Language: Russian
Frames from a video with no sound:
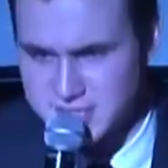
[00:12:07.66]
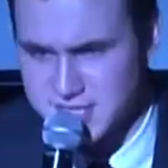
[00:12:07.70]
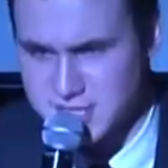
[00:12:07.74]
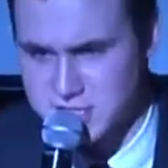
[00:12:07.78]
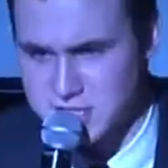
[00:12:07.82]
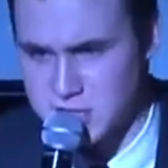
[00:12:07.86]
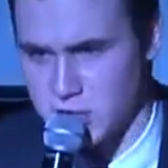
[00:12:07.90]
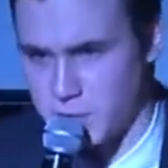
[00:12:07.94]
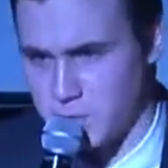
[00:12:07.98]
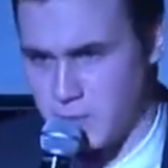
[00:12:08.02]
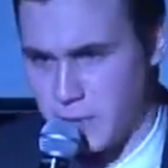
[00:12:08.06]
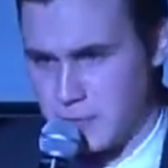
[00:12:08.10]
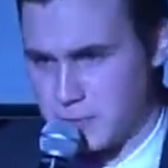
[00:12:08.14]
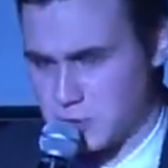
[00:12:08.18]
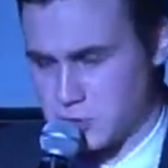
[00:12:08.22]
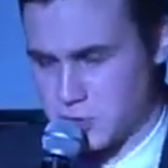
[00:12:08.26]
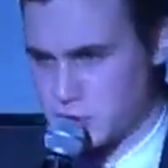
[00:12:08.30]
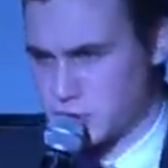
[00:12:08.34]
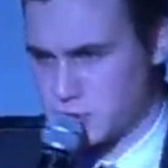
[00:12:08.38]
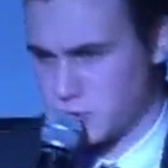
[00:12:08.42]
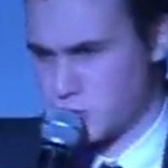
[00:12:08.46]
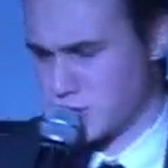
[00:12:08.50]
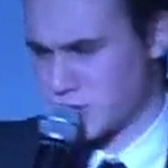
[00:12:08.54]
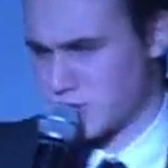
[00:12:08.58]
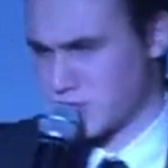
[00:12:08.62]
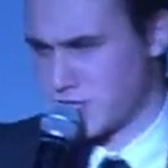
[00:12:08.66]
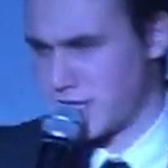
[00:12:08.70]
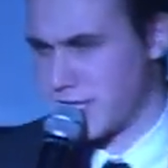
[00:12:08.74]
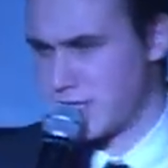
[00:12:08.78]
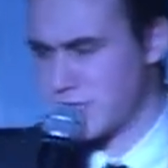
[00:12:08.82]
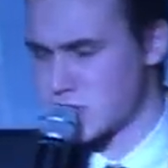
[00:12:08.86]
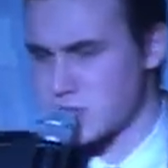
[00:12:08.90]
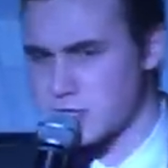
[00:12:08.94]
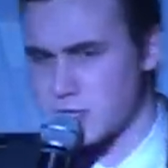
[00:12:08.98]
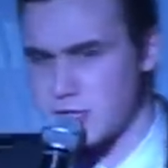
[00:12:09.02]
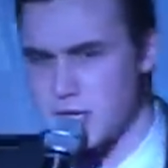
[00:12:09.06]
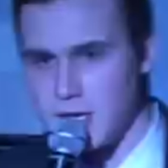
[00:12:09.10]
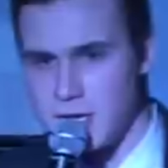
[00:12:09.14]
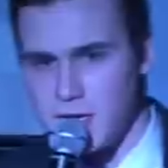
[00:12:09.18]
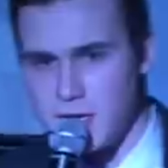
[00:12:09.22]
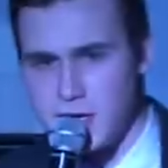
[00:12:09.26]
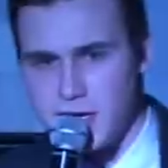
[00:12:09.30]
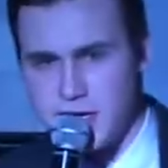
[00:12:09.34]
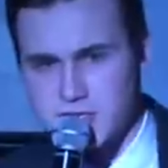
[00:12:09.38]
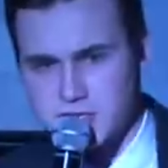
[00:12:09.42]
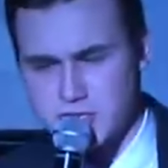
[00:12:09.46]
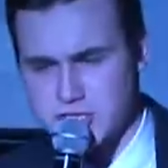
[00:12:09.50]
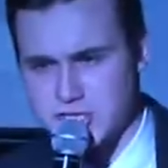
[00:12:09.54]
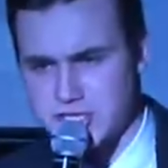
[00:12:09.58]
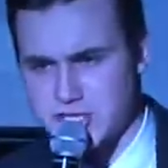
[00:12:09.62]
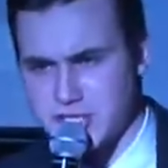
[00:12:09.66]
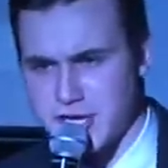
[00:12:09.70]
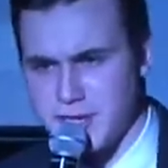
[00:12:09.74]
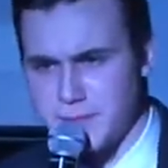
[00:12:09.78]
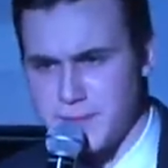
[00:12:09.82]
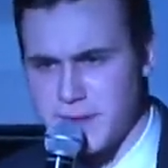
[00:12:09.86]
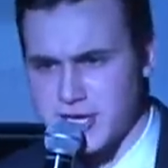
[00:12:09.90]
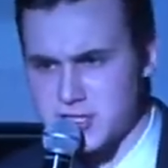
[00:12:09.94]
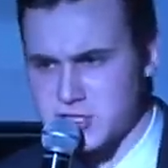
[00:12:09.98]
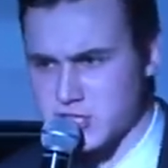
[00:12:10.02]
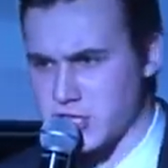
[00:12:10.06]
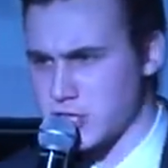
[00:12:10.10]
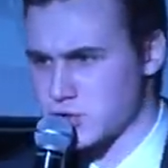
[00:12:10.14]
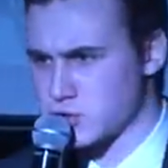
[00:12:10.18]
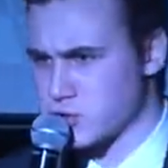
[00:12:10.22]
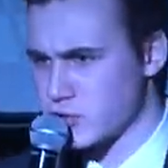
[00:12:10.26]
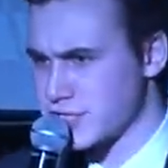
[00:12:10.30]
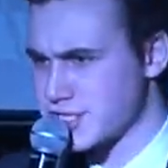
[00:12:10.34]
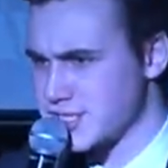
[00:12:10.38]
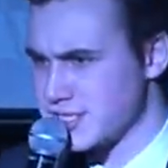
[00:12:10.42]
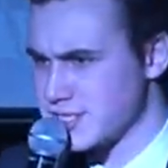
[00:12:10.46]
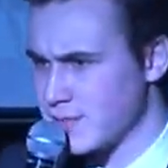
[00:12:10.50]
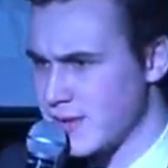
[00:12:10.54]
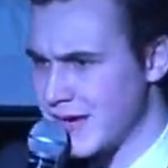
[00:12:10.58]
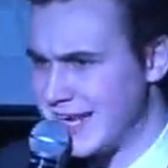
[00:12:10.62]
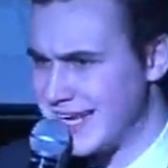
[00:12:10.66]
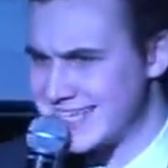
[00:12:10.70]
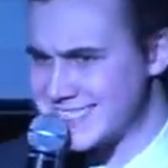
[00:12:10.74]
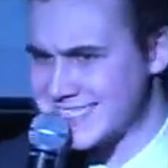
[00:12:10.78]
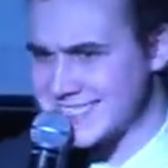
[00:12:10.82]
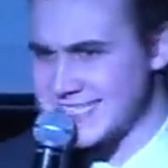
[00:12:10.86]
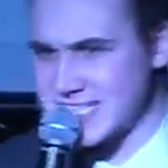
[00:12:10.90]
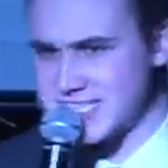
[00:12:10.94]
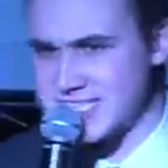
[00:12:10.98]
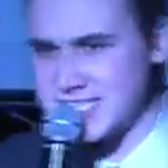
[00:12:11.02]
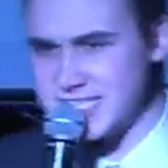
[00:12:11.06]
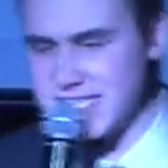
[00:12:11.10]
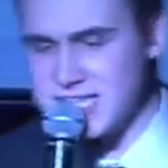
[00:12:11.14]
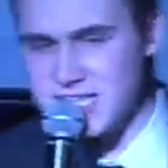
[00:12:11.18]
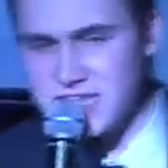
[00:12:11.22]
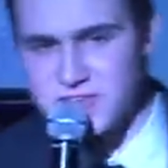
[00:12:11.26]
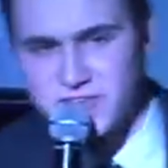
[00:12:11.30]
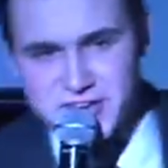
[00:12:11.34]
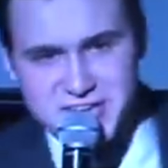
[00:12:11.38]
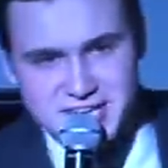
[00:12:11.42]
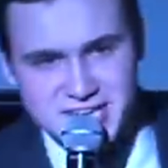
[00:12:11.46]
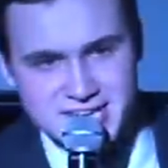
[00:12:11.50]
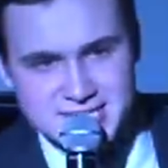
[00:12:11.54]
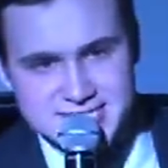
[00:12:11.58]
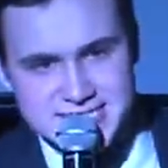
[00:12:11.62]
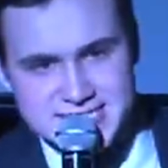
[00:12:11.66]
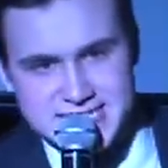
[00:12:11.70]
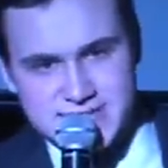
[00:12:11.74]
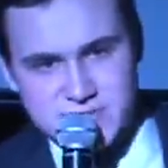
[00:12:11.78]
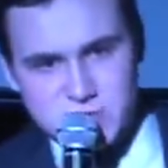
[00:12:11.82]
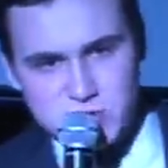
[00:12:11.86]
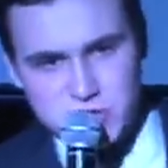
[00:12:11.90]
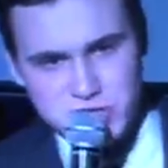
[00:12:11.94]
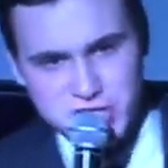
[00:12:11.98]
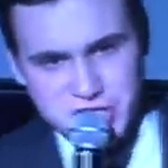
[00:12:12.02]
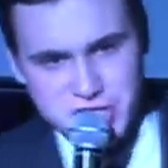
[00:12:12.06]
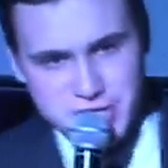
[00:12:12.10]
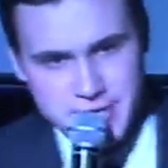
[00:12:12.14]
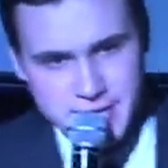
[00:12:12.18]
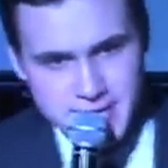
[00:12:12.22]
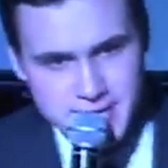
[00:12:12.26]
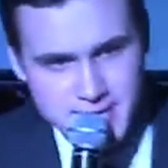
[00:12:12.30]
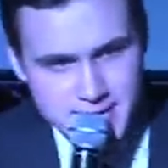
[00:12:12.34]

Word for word: сказала, папа, ты что, не знаешь? Это же те ребята, которые снимали изнасилование девушки.